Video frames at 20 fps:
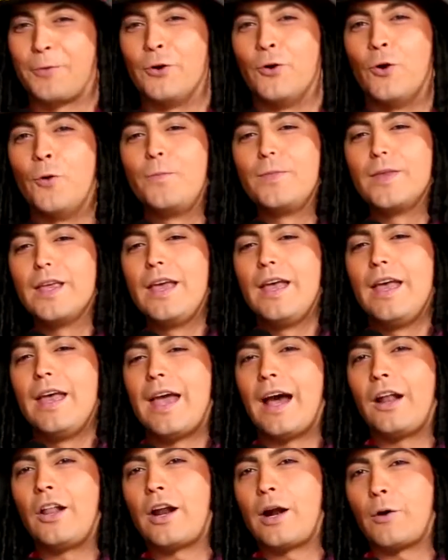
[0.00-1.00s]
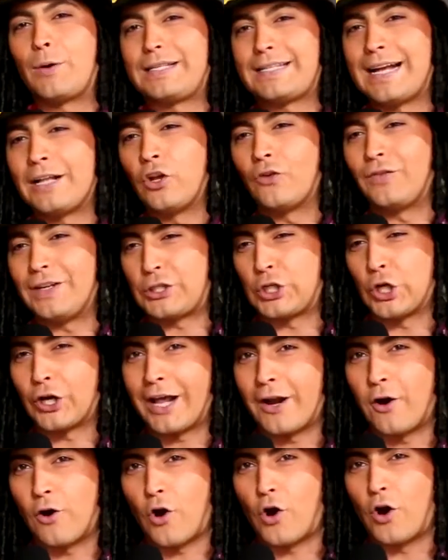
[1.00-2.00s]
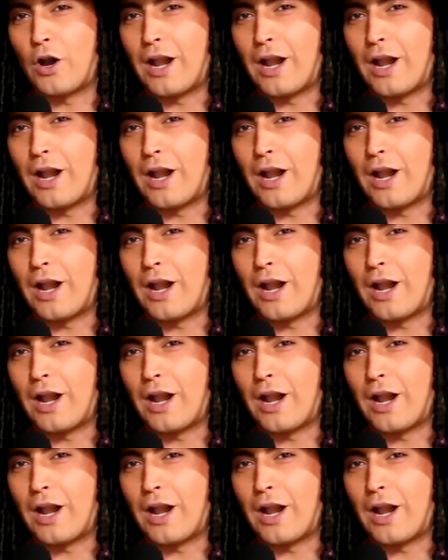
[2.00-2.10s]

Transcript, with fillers: più. E allora quest'anno, visto che non ho